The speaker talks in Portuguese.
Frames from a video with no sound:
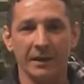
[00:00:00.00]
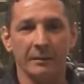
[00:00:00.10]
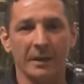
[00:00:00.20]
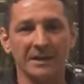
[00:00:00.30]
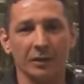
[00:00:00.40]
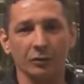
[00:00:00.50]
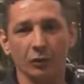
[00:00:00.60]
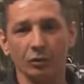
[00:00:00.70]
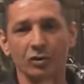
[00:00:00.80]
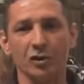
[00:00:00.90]
Mas ao
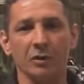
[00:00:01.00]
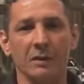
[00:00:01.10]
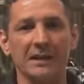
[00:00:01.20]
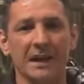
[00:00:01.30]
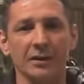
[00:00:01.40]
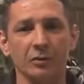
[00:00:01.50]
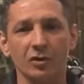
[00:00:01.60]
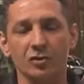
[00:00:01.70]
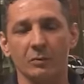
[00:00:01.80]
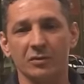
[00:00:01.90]
todo, só no martelinho,
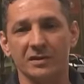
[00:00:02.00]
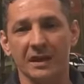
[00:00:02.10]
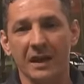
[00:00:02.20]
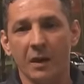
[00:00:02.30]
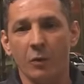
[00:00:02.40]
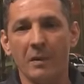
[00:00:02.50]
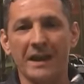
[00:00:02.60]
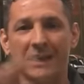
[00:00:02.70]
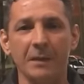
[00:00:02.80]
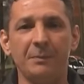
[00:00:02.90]
nós somos uma
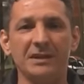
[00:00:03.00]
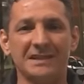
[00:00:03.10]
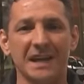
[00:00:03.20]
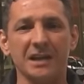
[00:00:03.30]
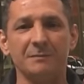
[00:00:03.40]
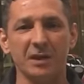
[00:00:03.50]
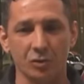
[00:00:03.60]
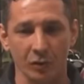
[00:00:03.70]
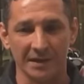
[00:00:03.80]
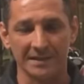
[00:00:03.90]
equipe de seis
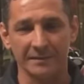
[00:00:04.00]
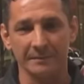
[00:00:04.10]
pessoas.